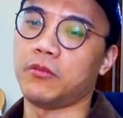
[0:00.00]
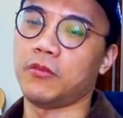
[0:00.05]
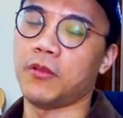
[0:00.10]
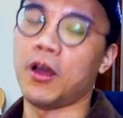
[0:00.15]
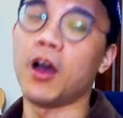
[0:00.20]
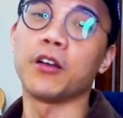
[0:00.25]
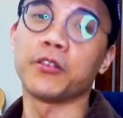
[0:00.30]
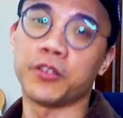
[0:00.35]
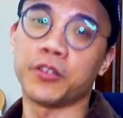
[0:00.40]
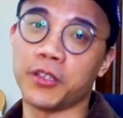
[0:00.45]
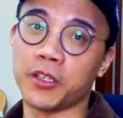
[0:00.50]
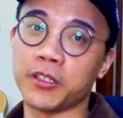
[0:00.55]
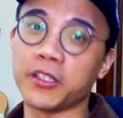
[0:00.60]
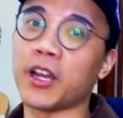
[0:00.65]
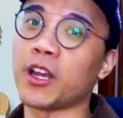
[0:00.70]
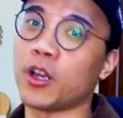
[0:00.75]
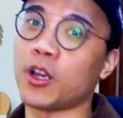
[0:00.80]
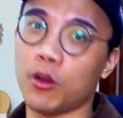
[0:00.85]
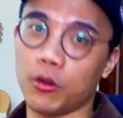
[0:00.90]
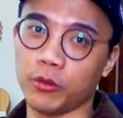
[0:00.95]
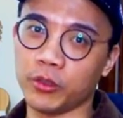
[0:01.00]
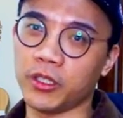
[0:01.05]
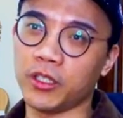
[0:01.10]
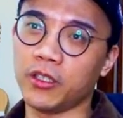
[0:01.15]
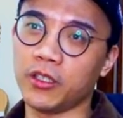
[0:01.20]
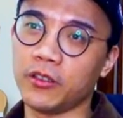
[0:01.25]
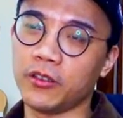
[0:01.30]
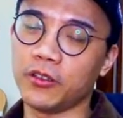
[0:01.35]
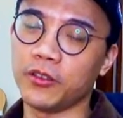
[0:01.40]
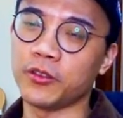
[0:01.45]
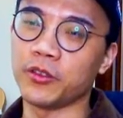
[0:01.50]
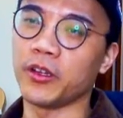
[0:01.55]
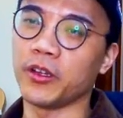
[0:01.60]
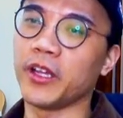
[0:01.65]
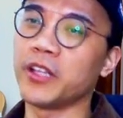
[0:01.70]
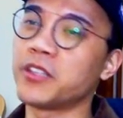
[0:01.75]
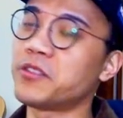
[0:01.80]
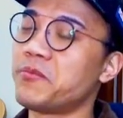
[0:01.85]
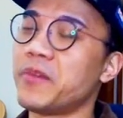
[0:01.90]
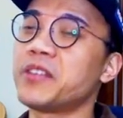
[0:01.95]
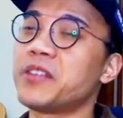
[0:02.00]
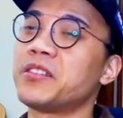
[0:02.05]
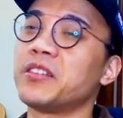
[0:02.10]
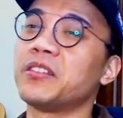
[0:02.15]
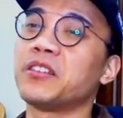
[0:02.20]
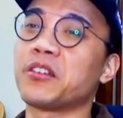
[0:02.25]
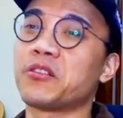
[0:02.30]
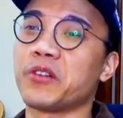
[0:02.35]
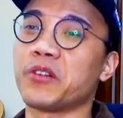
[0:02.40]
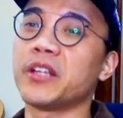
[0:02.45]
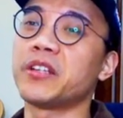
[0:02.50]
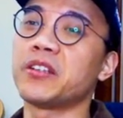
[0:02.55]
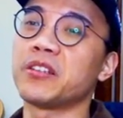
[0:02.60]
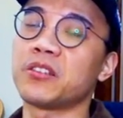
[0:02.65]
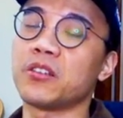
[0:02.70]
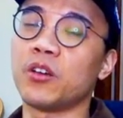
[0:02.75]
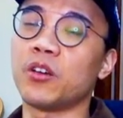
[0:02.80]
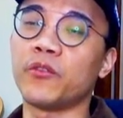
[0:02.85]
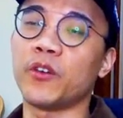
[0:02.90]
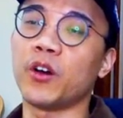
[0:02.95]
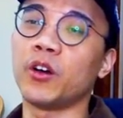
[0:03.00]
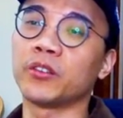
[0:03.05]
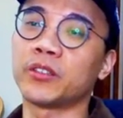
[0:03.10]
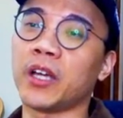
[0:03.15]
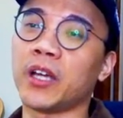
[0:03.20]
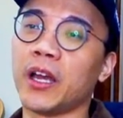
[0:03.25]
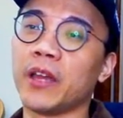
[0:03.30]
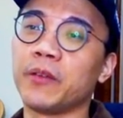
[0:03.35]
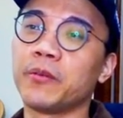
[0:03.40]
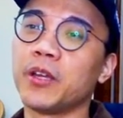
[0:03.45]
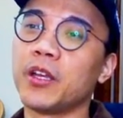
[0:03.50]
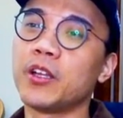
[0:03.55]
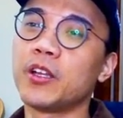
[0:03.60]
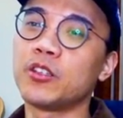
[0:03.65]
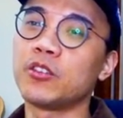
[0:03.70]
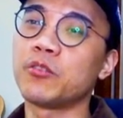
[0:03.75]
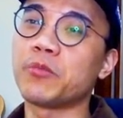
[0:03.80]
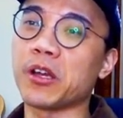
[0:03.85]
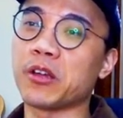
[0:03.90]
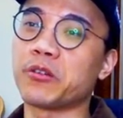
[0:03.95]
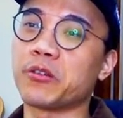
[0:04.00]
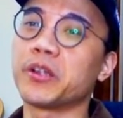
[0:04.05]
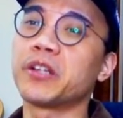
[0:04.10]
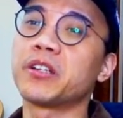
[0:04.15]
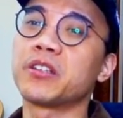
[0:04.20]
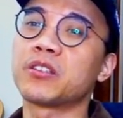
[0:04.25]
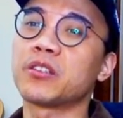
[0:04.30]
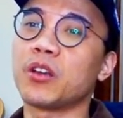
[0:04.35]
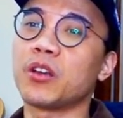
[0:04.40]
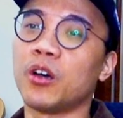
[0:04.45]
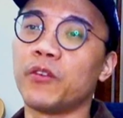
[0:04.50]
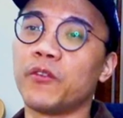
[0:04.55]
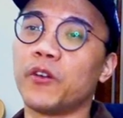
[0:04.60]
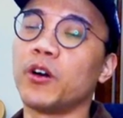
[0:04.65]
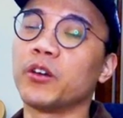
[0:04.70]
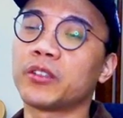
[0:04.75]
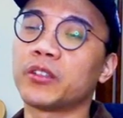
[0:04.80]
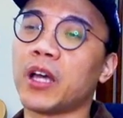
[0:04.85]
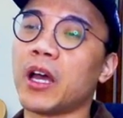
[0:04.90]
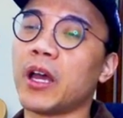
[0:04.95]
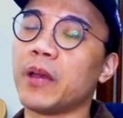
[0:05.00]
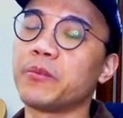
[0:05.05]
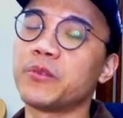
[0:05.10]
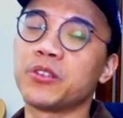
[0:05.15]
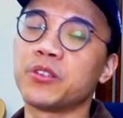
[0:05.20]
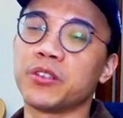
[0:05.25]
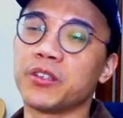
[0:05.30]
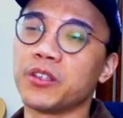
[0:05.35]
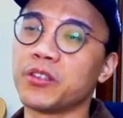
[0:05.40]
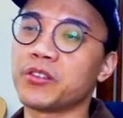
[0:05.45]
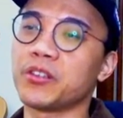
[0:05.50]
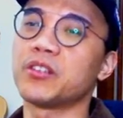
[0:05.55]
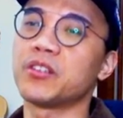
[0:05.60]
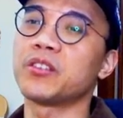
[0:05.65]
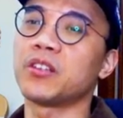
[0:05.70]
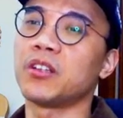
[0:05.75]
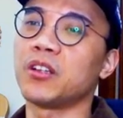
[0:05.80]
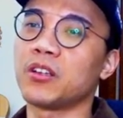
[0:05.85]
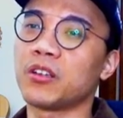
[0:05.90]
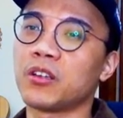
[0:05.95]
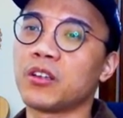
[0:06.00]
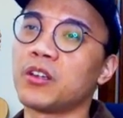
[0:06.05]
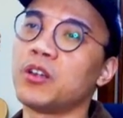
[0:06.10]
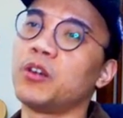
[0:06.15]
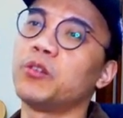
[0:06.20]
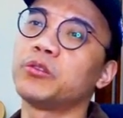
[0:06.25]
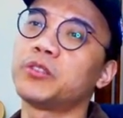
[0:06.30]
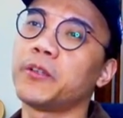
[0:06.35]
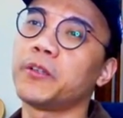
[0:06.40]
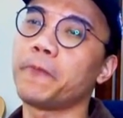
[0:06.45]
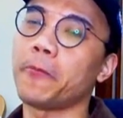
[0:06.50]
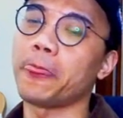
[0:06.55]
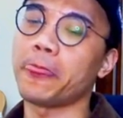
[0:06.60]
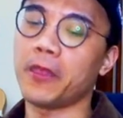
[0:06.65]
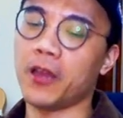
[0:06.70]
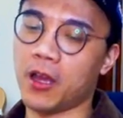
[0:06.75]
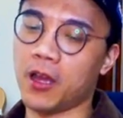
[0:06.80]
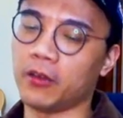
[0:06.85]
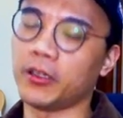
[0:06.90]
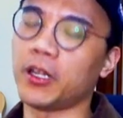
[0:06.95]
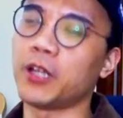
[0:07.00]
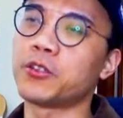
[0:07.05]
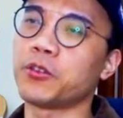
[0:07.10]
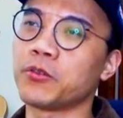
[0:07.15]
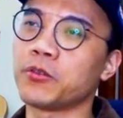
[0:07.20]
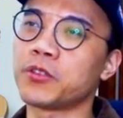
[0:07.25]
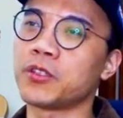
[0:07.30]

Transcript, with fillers: 啊，直接讲 goat 了。就 Is Messi the greatest of all time？就把 greatest of all time 直接省成了 goat。好，那总